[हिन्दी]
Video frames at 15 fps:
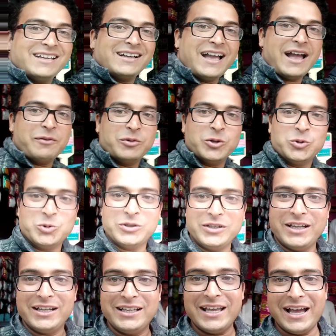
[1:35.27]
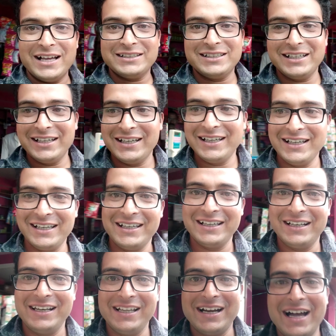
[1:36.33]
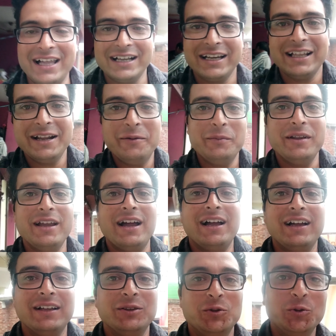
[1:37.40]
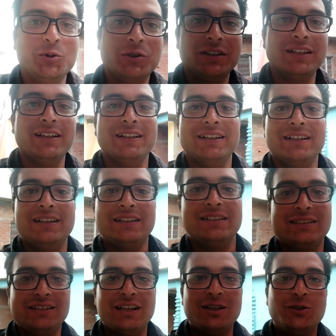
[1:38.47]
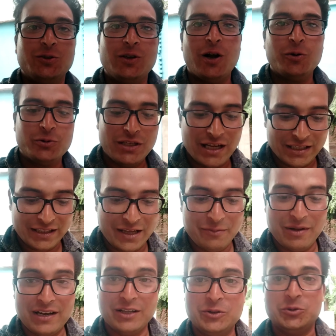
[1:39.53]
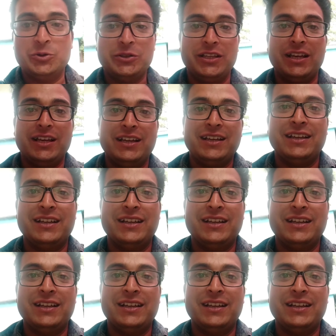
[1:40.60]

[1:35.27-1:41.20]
ये गया हम लोग दूध ले लिया यहाँ से लगा रखा ना हमने यहाँ दूध सरसों गांव से आता है हमारा दूध ये